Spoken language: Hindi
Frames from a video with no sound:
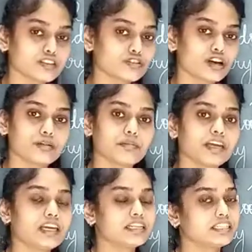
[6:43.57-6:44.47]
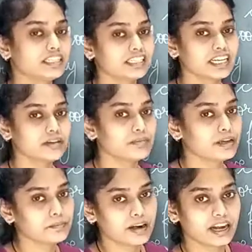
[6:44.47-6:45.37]
हैं जो हमें डिटेल
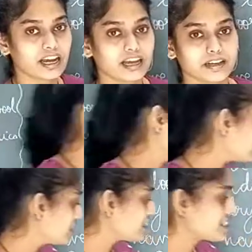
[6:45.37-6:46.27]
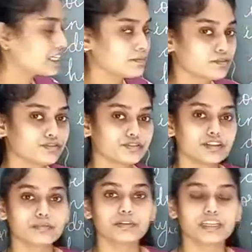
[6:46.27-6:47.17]
में पढ़ना है दिस स्टेप्स वी
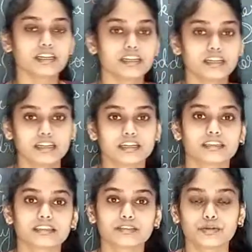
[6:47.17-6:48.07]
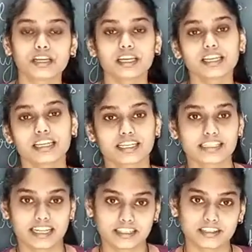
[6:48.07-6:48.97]
विल बी डूइंग इन
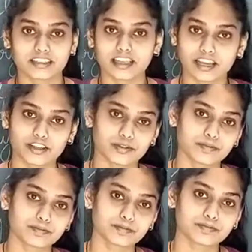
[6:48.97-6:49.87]
नेक्स्ट लेक्चर थैंक यू